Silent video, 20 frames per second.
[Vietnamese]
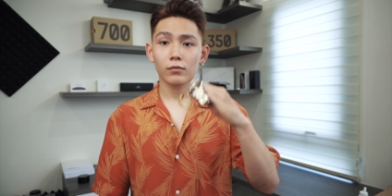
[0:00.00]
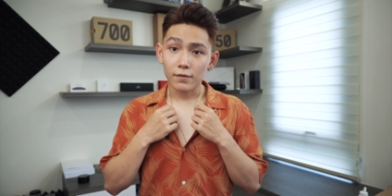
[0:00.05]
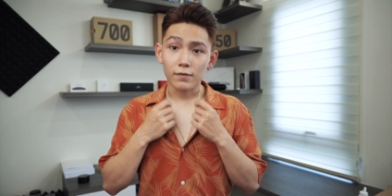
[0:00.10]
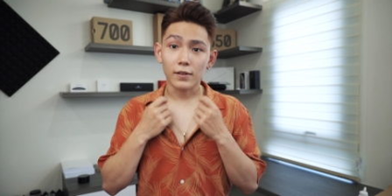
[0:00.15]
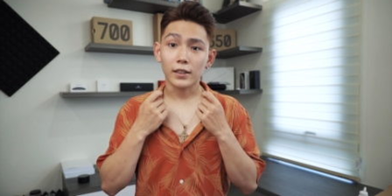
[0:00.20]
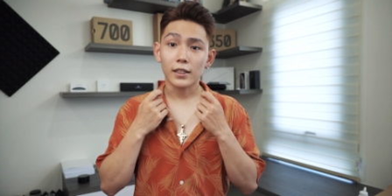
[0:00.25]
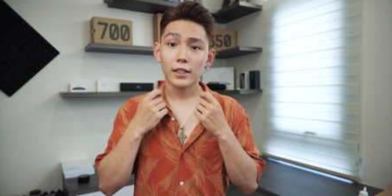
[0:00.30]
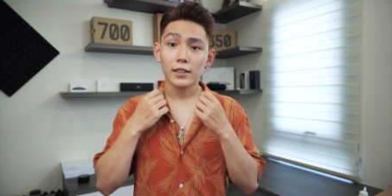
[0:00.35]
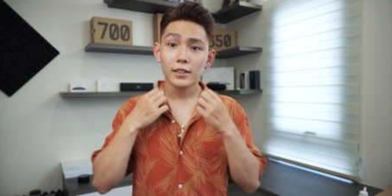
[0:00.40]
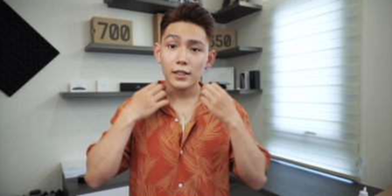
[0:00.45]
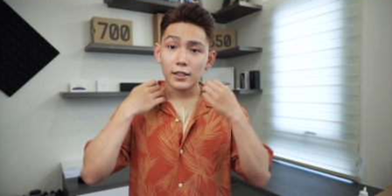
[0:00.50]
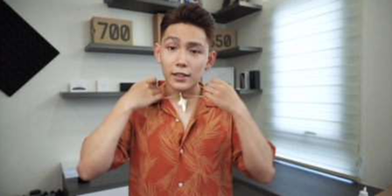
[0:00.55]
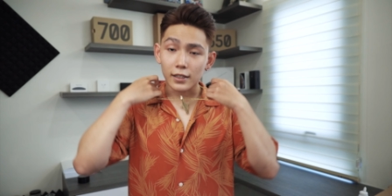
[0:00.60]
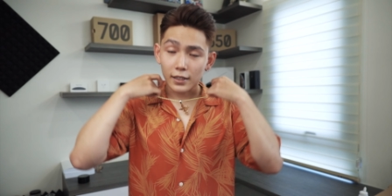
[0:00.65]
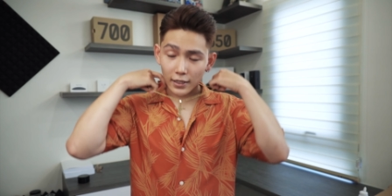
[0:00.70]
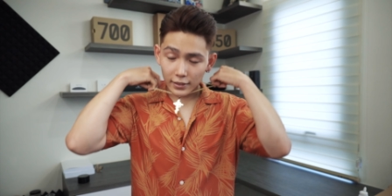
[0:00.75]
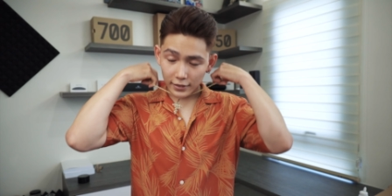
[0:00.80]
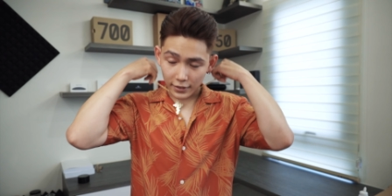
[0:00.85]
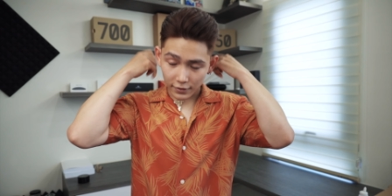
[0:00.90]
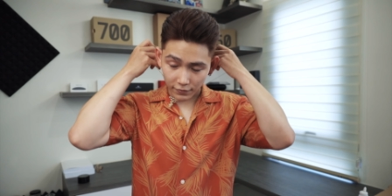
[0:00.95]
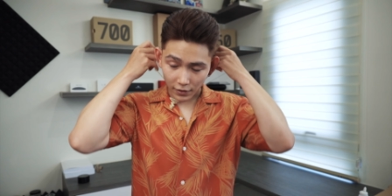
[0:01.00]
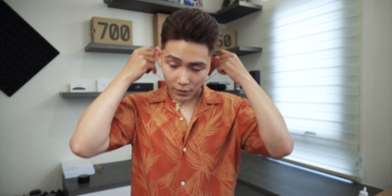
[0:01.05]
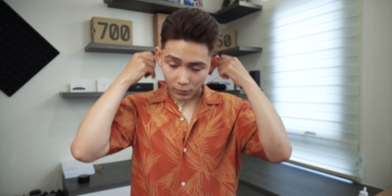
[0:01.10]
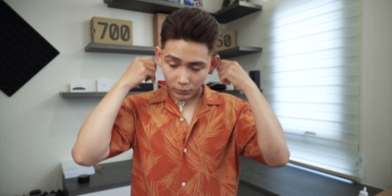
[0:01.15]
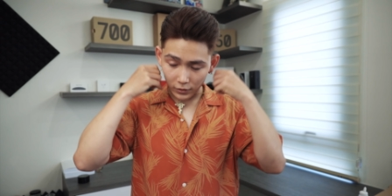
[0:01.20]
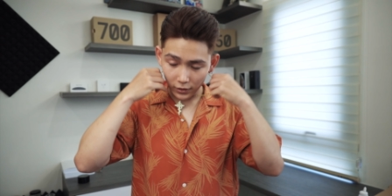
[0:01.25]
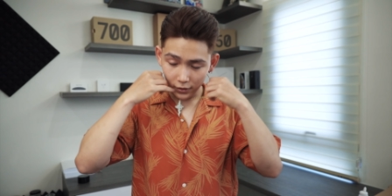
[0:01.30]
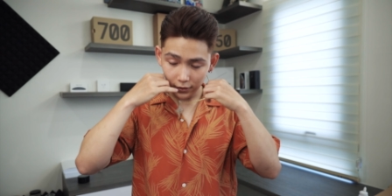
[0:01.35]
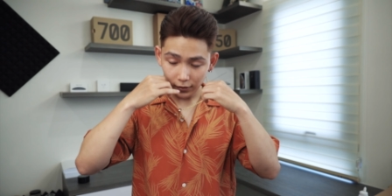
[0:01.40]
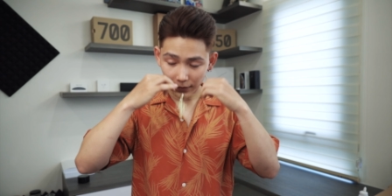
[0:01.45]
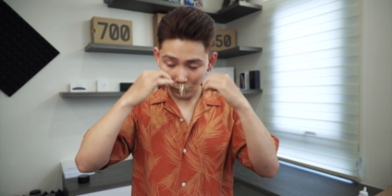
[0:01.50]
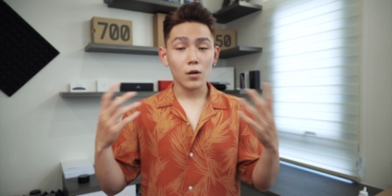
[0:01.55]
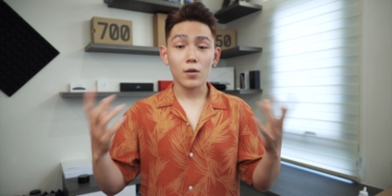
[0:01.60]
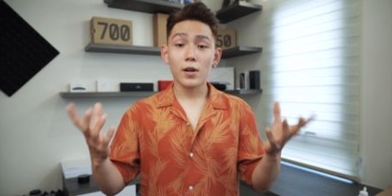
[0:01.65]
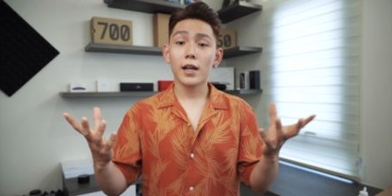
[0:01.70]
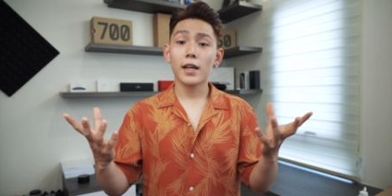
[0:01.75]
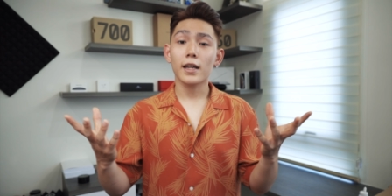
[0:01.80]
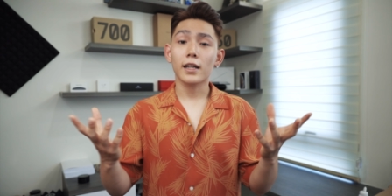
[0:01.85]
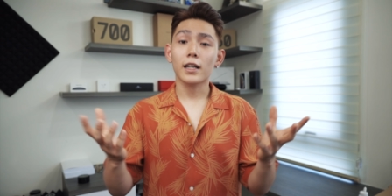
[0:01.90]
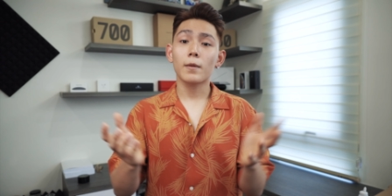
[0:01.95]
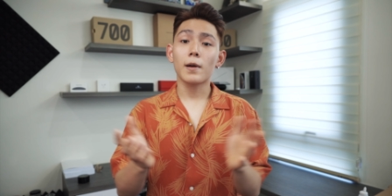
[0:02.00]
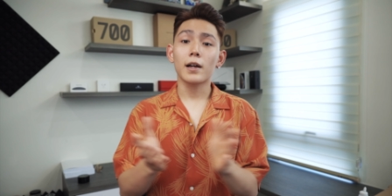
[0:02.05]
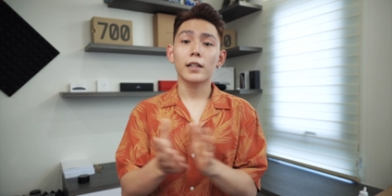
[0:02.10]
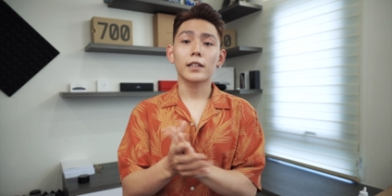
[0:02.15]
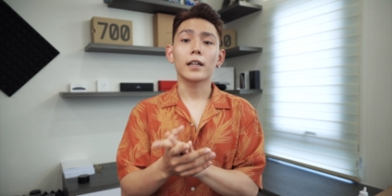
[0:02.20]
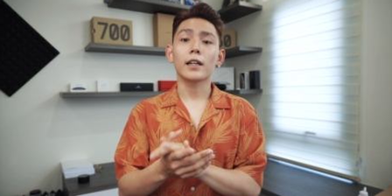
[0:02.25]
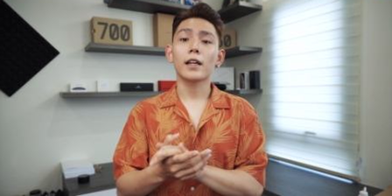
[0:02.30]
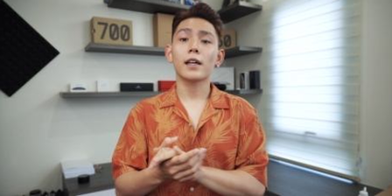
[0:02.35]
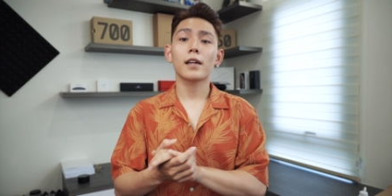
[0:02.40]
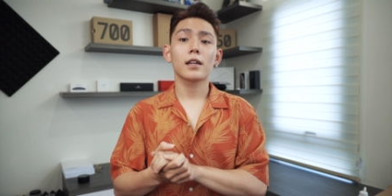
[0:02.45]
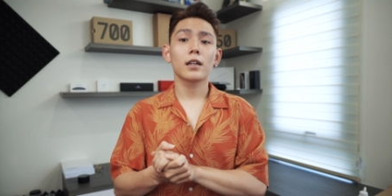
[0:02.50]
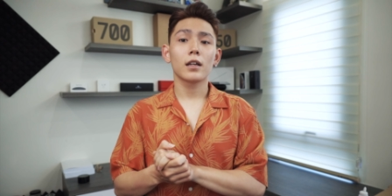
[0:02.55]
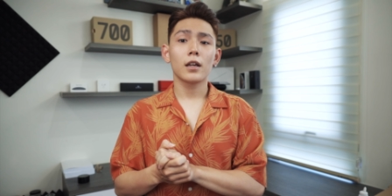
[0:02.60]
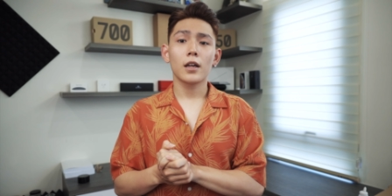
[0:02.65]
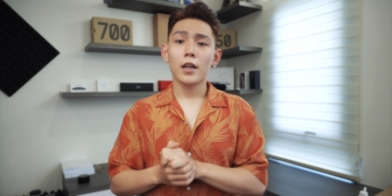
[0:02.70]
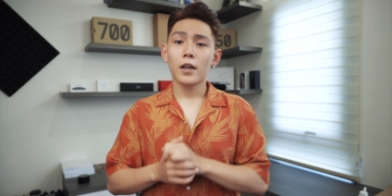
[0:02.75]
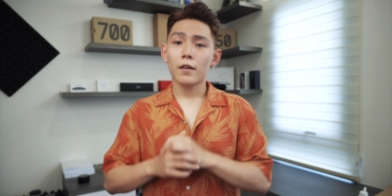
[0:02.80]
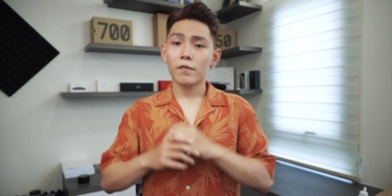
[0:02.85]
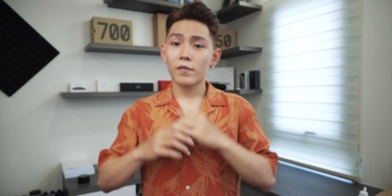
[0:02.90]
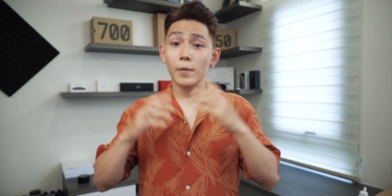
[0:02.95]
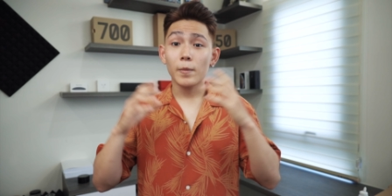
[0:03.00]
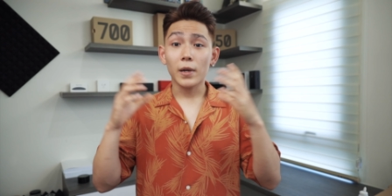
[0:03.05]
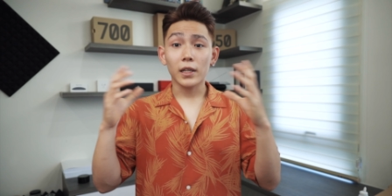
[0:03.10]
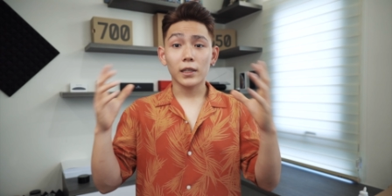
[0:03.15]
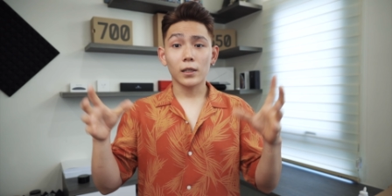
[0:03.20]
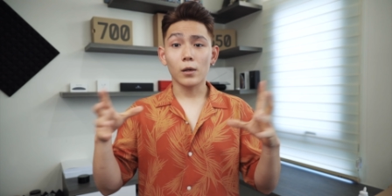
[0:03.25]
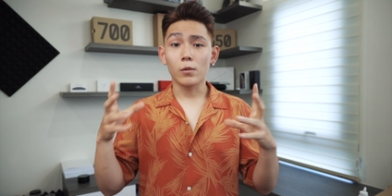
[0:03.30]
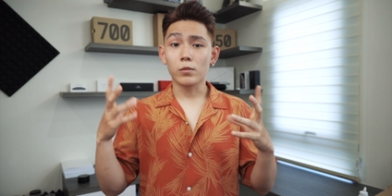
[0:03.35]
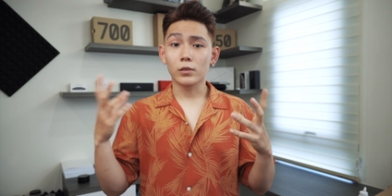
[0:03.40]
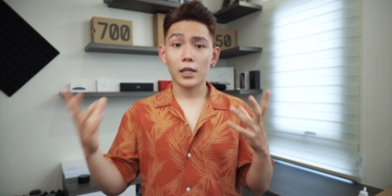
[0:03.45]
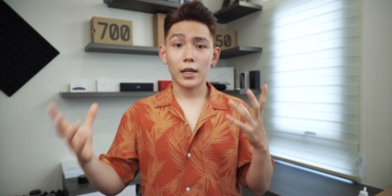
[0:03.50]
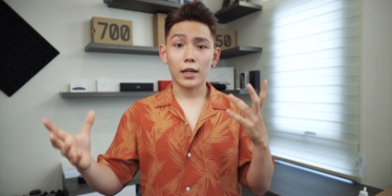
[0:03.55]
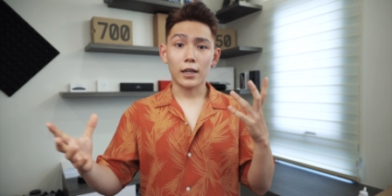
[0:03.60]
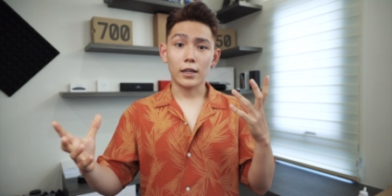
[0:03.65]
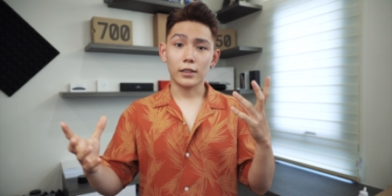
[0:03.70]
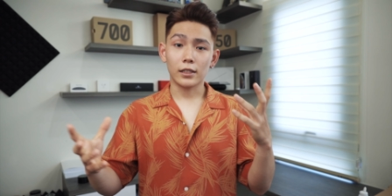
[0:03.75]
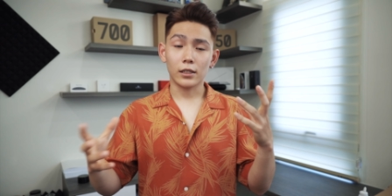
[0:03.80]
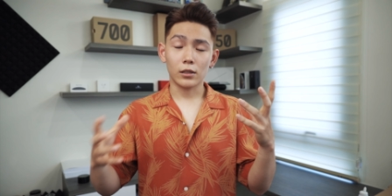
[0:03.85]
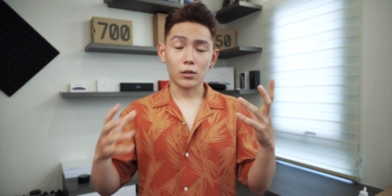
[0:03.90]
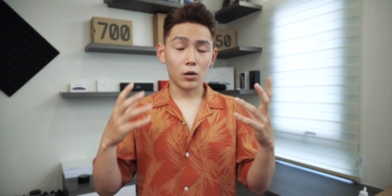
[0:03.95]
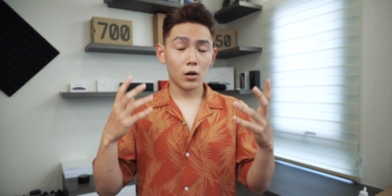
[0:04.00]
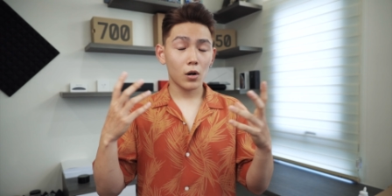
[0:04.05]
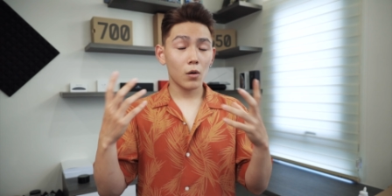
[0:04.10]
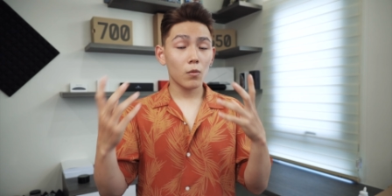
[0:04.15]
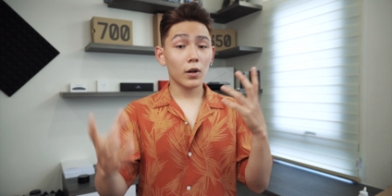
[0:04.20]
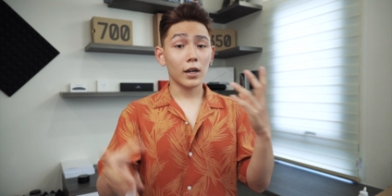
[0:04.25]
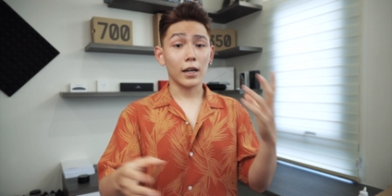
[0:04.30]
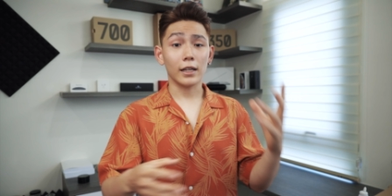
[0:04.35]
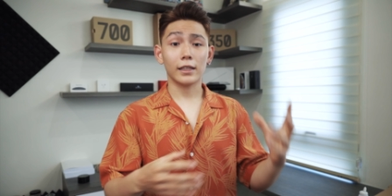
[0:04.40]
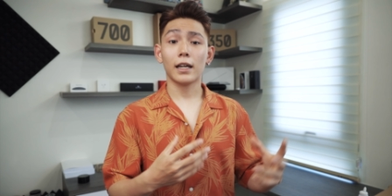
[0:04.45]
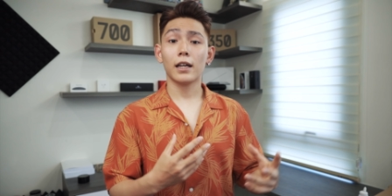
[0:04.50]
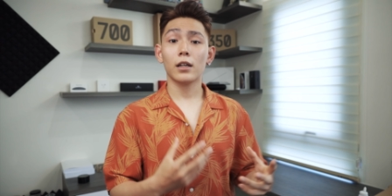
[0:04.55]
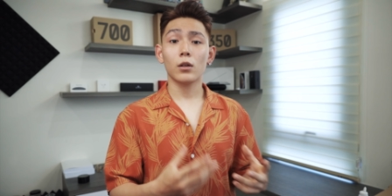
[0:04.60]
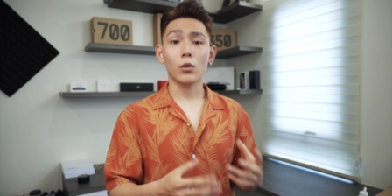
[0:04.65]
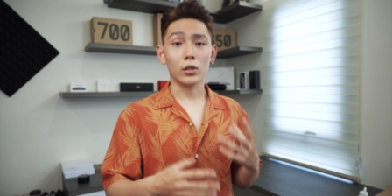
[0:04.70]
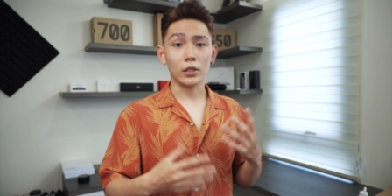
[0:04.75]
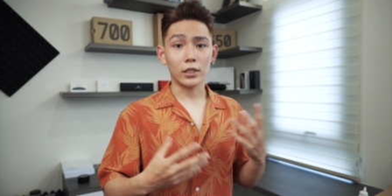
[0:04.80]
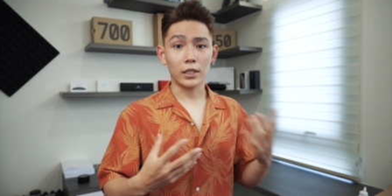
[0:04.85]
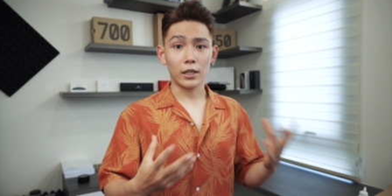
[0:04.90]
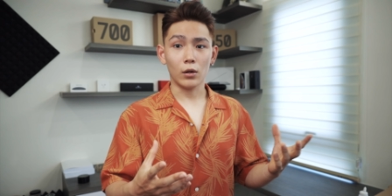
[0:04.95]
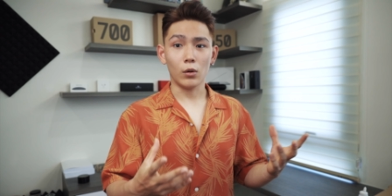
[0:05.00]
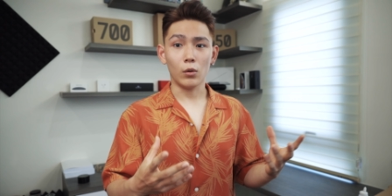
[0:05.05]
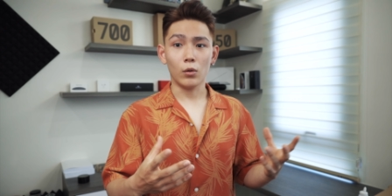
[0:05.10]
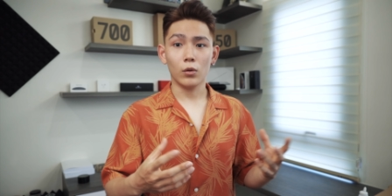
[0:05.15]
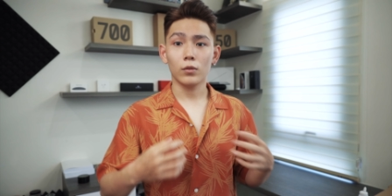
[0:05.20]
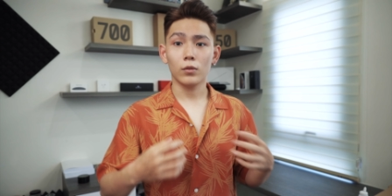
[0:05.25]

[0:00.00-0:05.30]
và tất nhiên là cả chiếc vòng nữa ok các bạn thấy đấy về mặt tổng thể thì nó không hề thay đổi nhiều